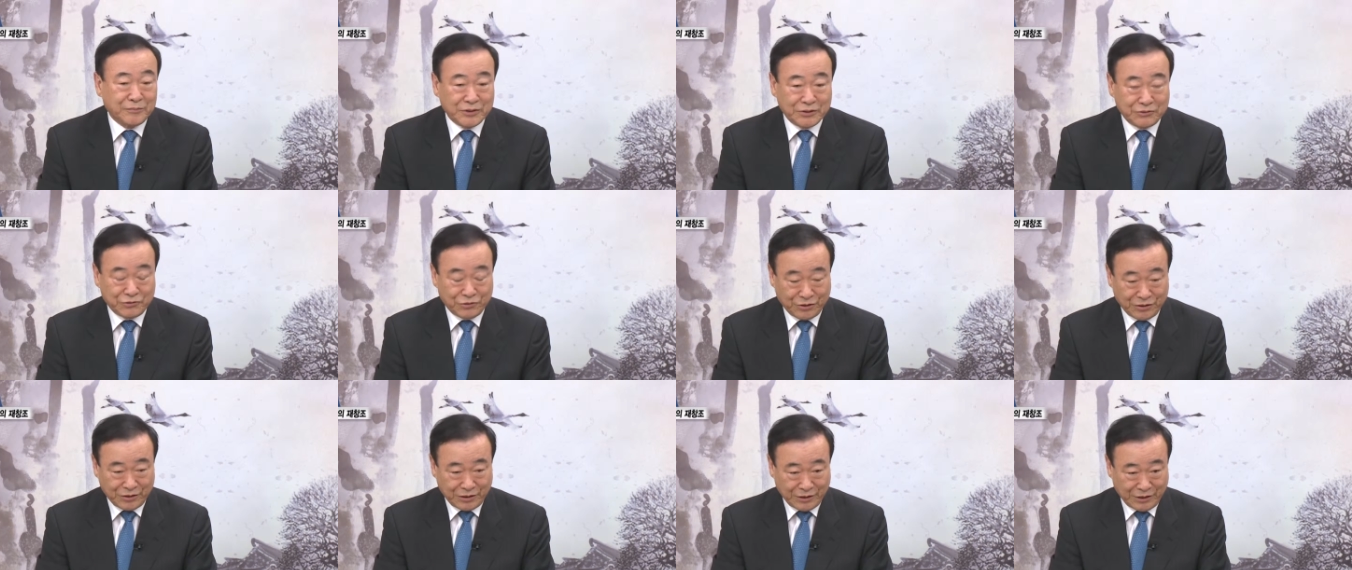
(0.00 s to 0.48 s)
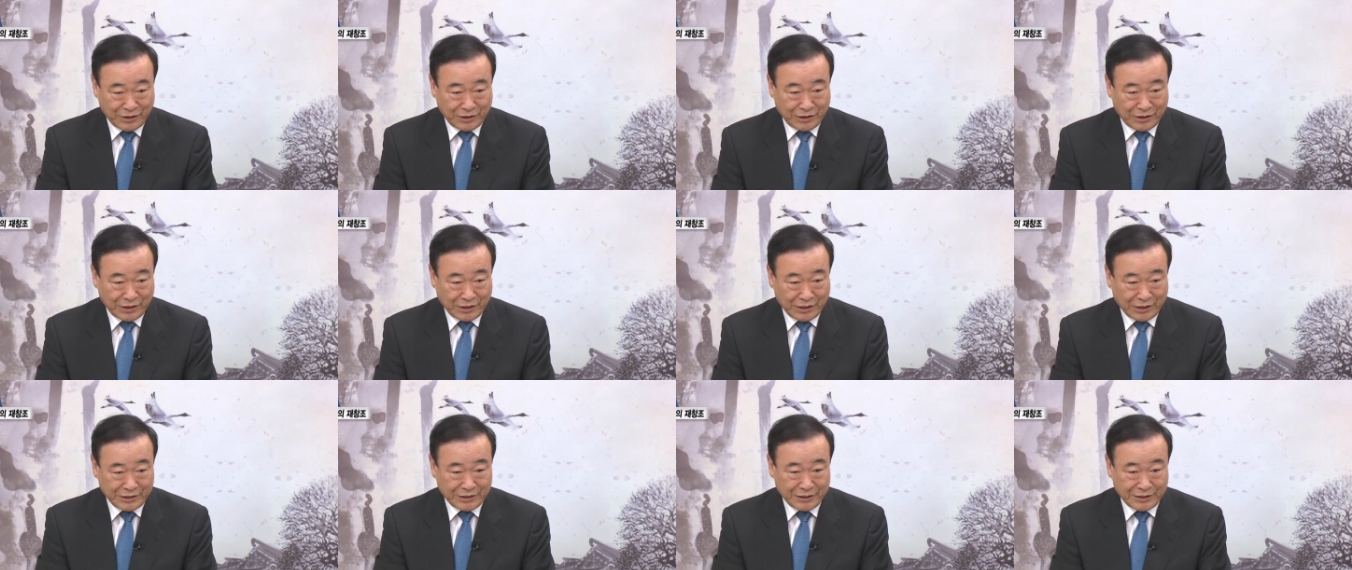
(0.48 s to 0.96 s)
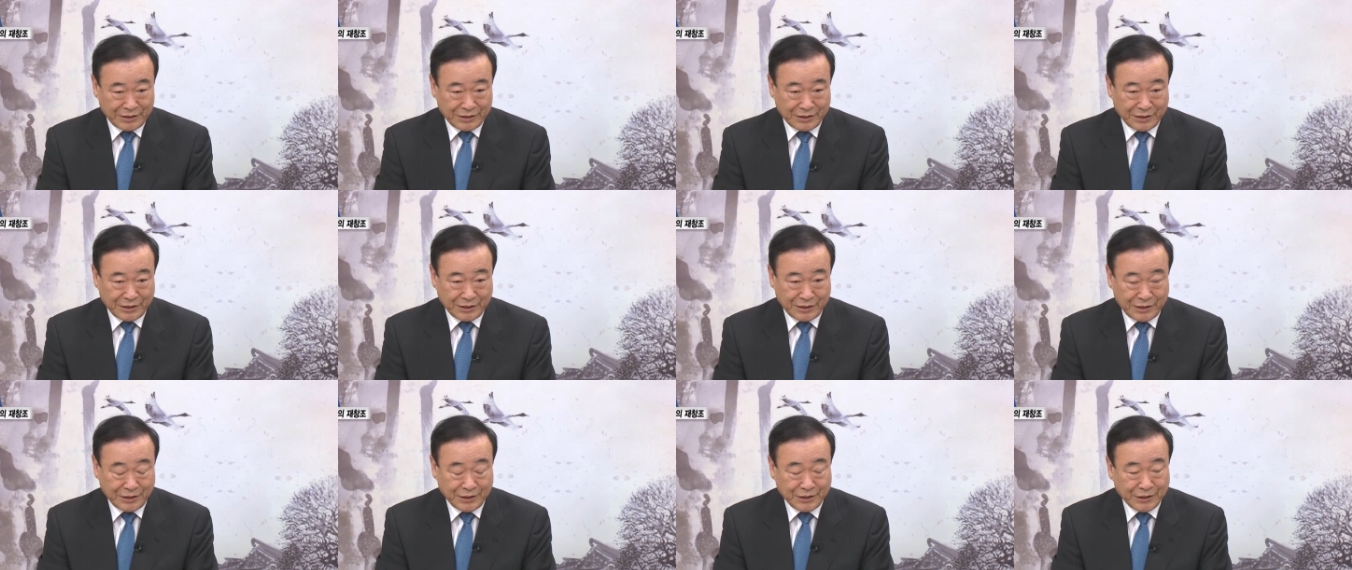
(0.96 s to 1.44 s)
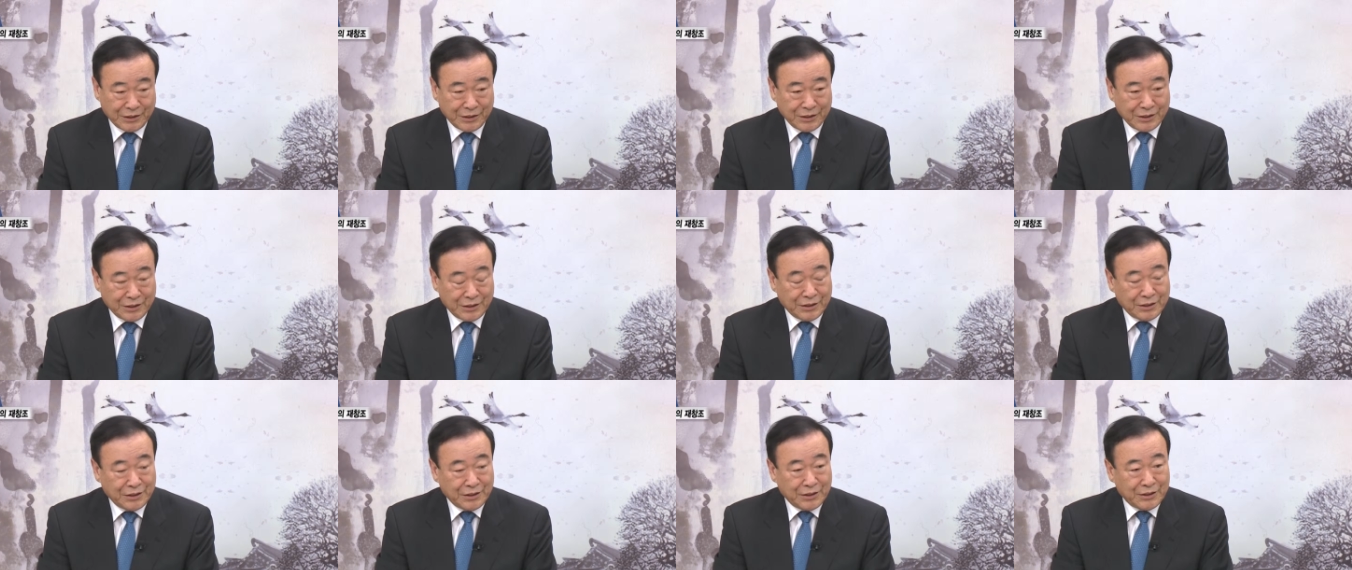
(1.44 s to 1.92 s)
뭐 최근에 여러 가지 이제
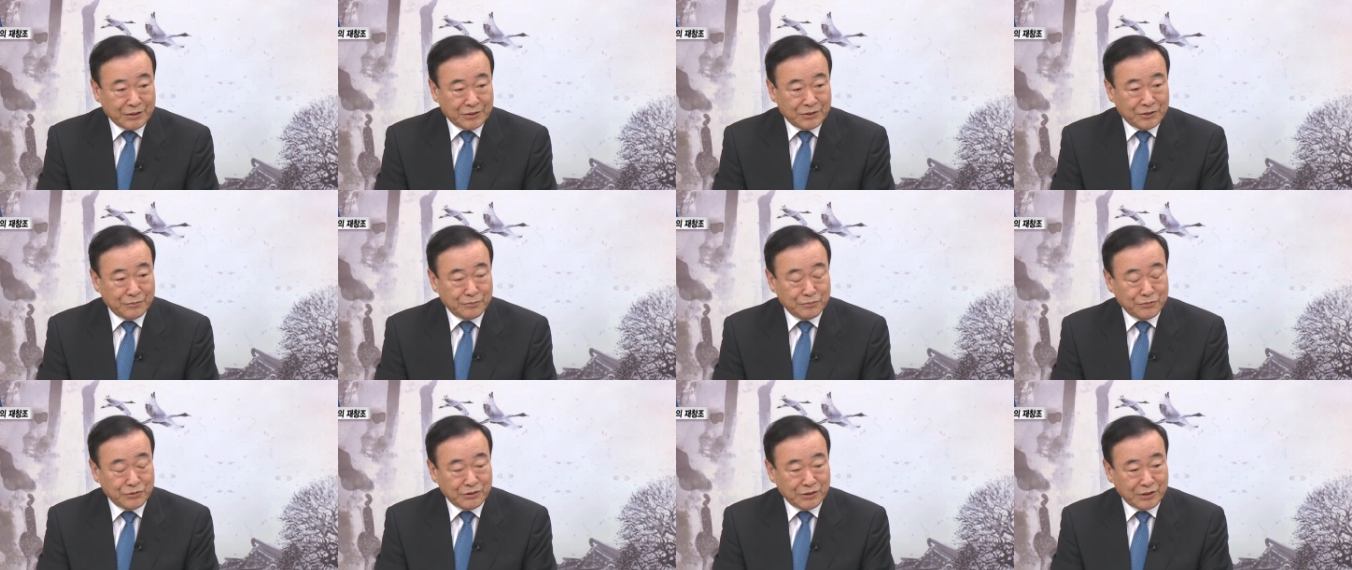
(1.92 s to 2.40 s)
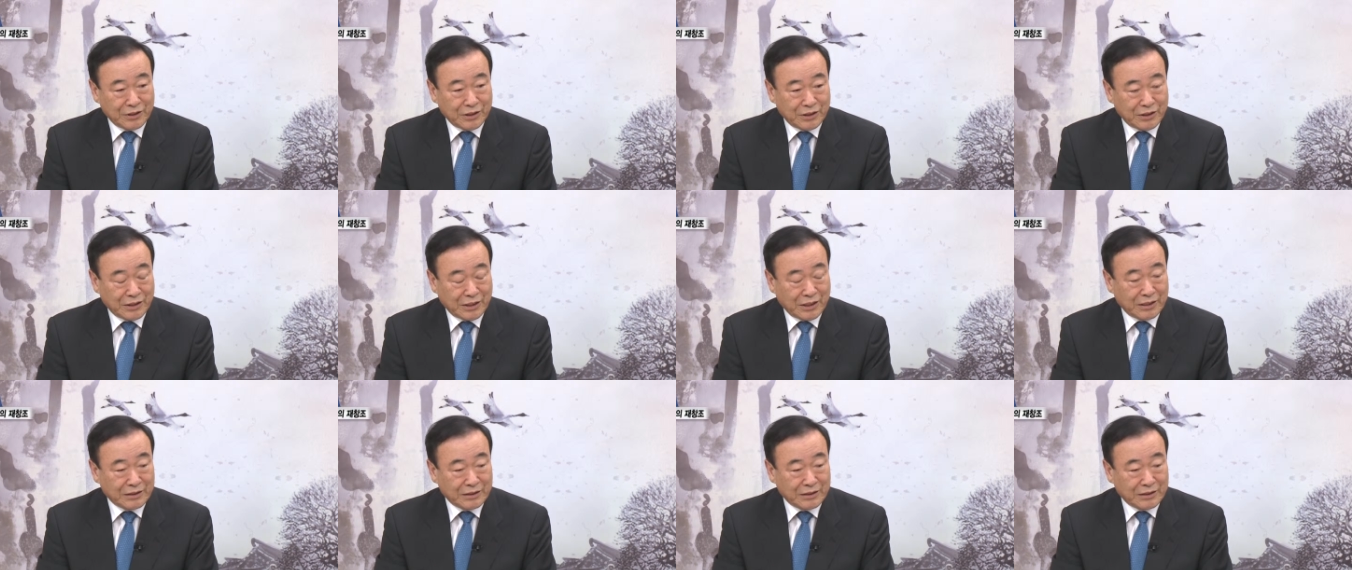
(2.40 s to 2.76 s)
전문가나